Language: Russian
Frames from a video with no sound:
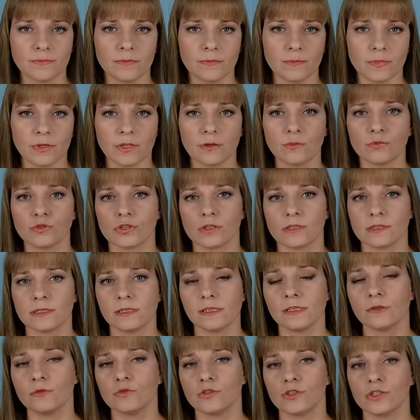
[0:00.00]
потому что
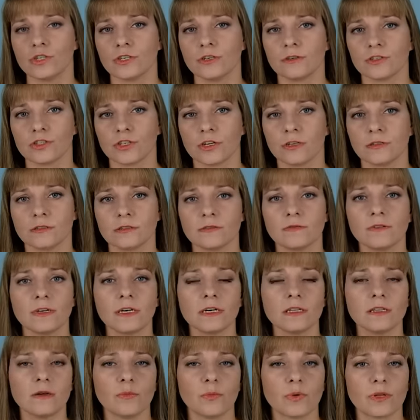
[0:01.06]
следующий шанс
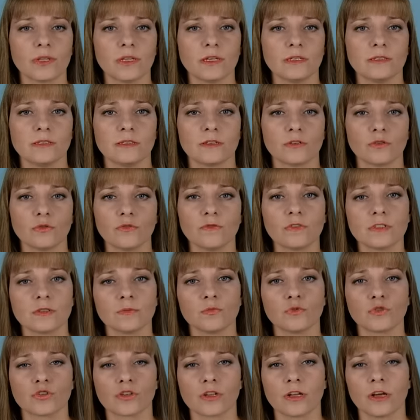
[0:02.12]
выгодно продать зерно,
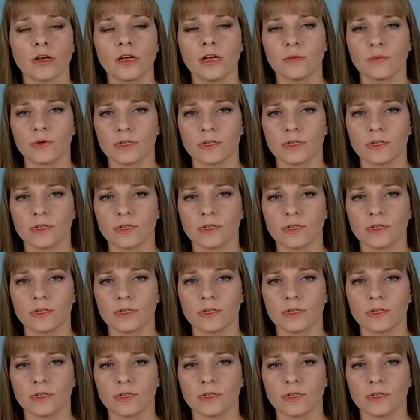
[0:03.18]
возможно,